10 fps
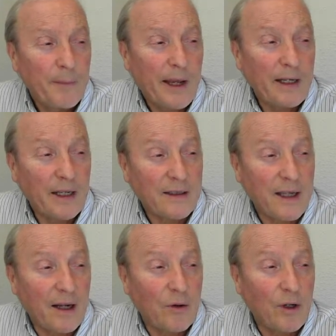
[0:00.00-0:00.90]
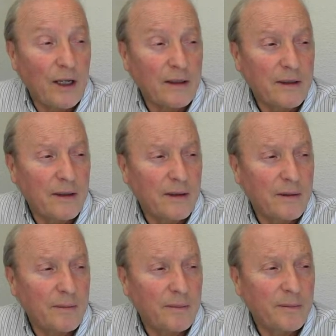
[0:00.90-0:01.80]
Anaxágoras,
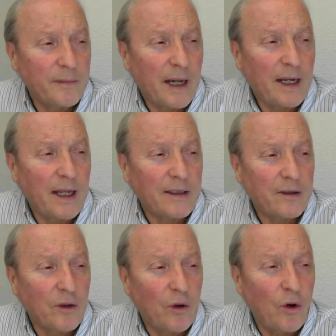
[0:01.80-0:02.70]
a las